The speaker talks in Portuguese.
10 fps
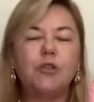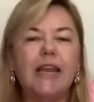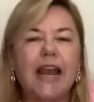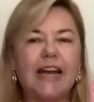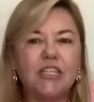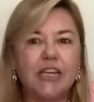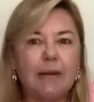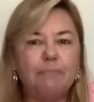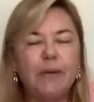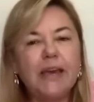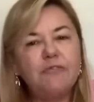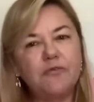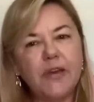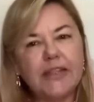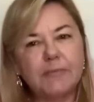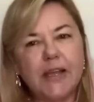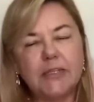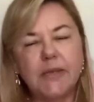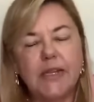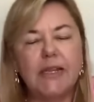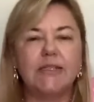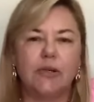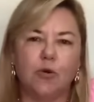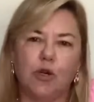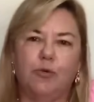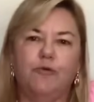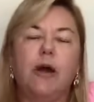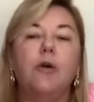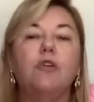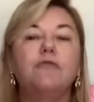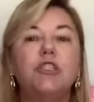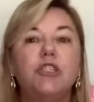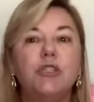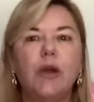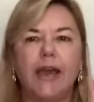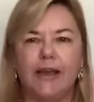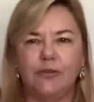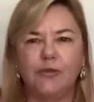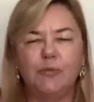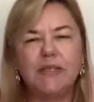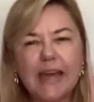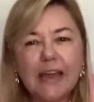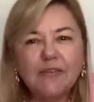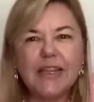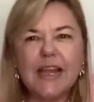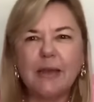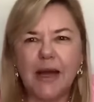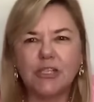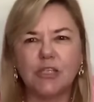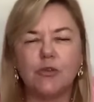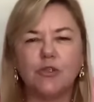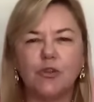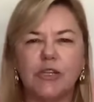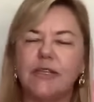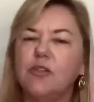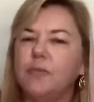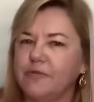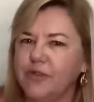modelagem que é perfeita para as meninas de corpo oval é o vestido reto. Observem na imagem que eu estou trazendo para